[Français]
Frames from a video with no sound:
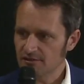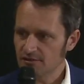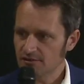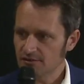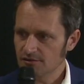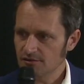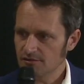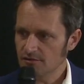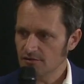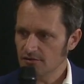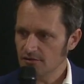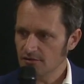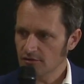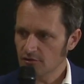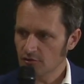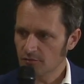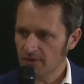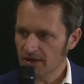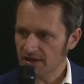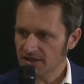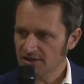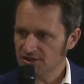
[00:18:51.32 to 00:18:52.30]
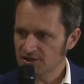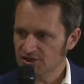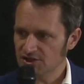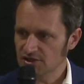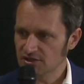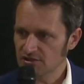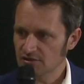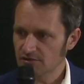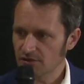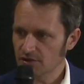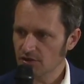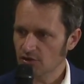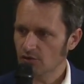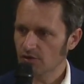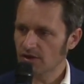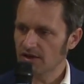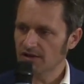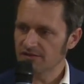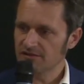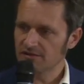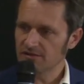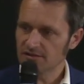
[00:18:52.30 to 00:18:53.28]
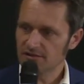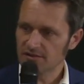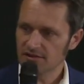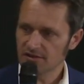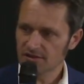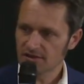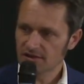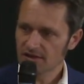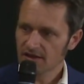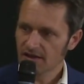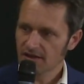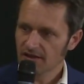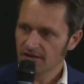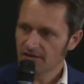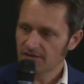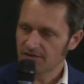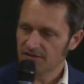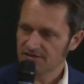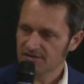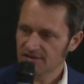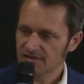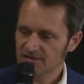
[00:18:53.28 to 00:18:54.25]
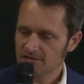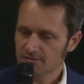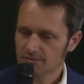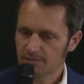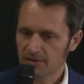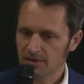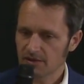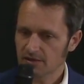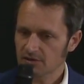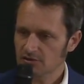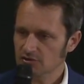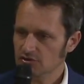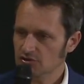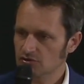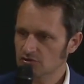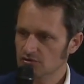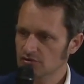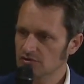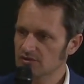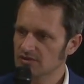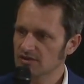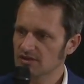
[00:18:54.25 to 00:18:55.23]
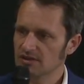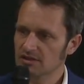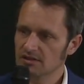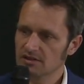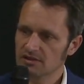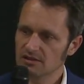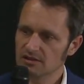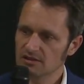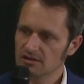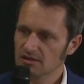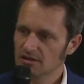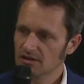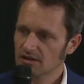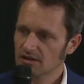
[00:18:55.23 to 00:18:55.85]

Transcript: euh, le maraîcher, avec euh, voilà, des, asperges, euh, des,